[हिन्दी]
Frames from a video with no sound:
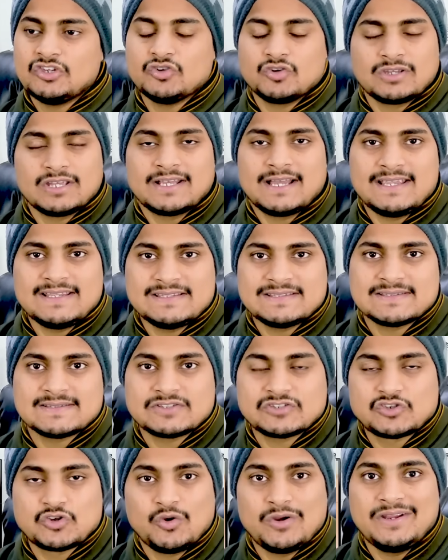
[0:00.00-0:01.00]
जो कि गाइज
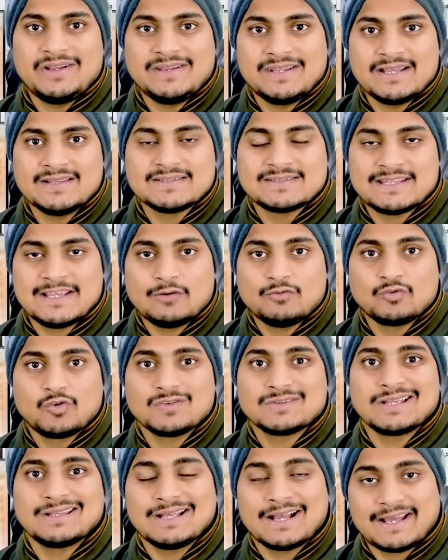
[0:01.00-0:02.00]
जो इंडियंस हैं
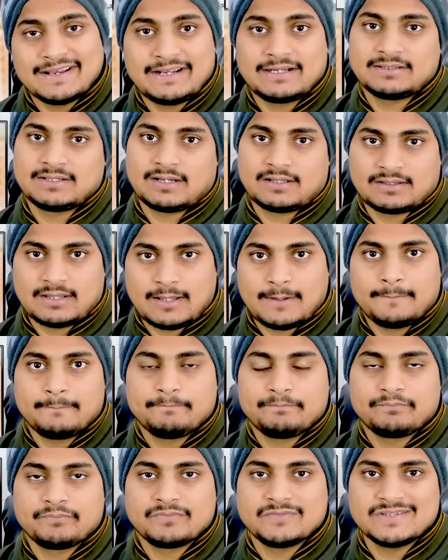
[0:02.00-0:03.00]
उनको ज़्यादा कनेक्ट करता
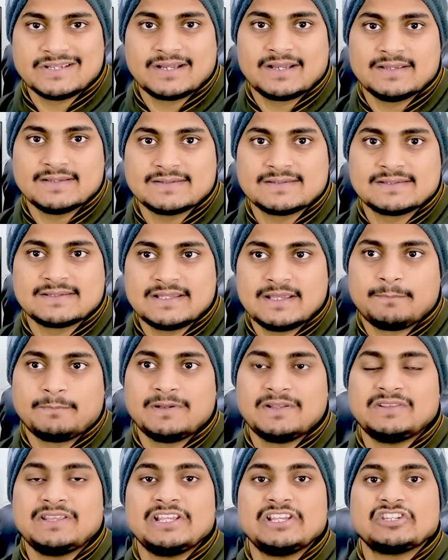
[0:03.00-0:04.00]
जी गाइज कि
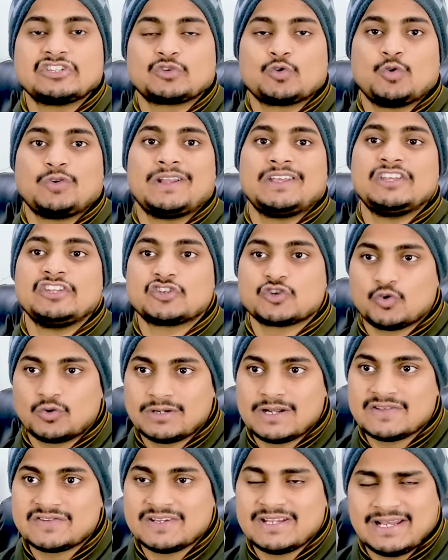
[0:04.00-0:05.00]
अपने देश को नहीं
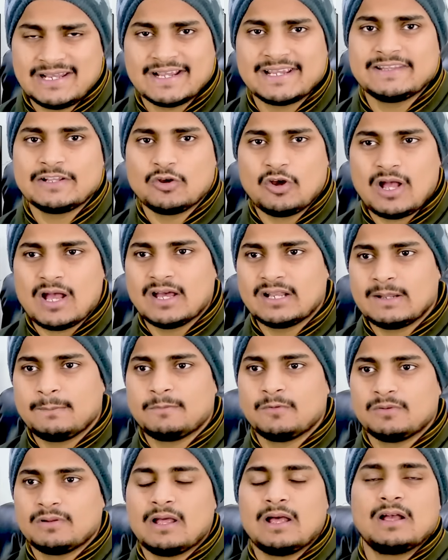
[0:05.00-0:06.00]
छोड़ना चाहिए हालांकि देखो अगर
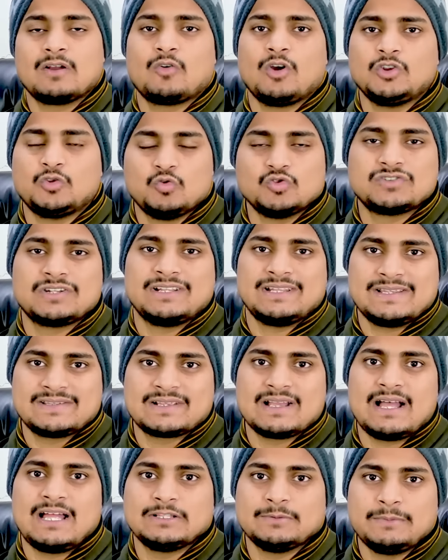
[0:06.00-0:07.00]
आप आ, कोई दूसरे देश
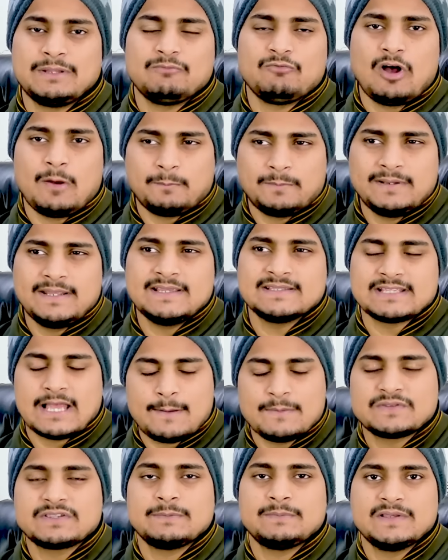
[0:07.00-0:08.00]
का आदमी है वो अपने
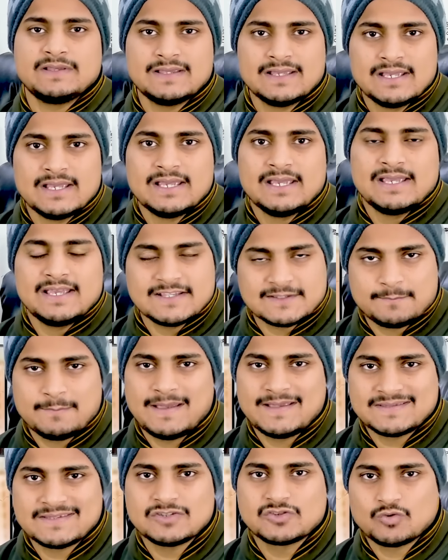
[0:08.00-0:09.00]
हिसाब से भी इस
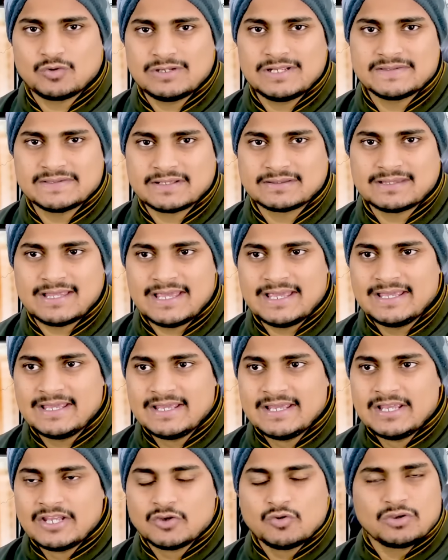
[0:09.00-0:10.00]
मैसेज को ले सकता है
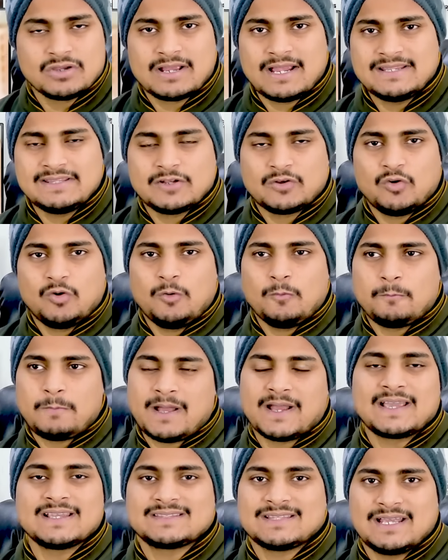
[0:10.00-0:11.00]
क्योंकि गाइज देखो
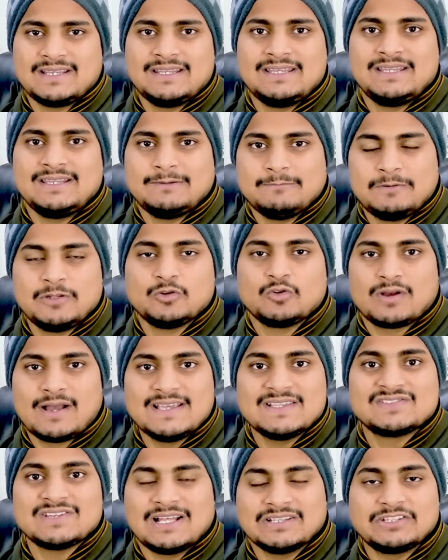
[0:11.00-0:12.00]
पाकिस्तानी भी तो
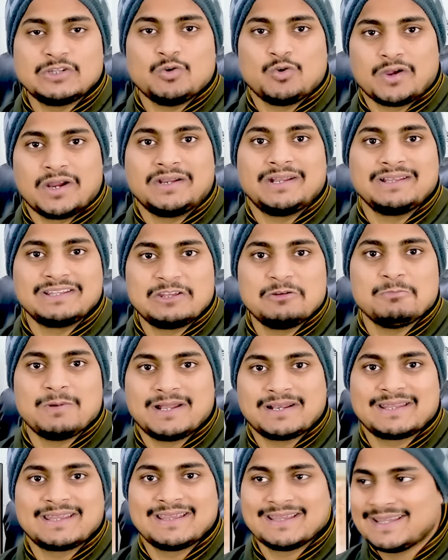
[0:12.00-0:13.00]
गाइज जाते होंगे डंकी
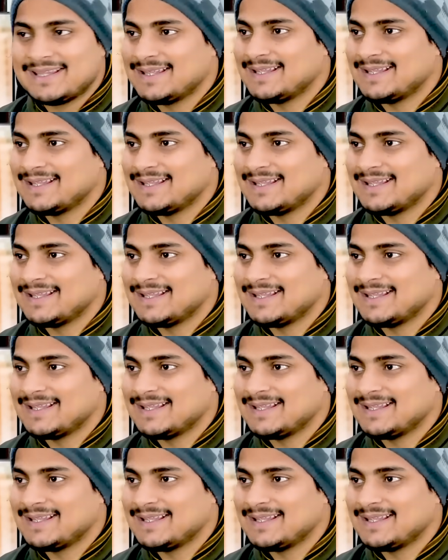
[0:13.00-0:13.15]
मार के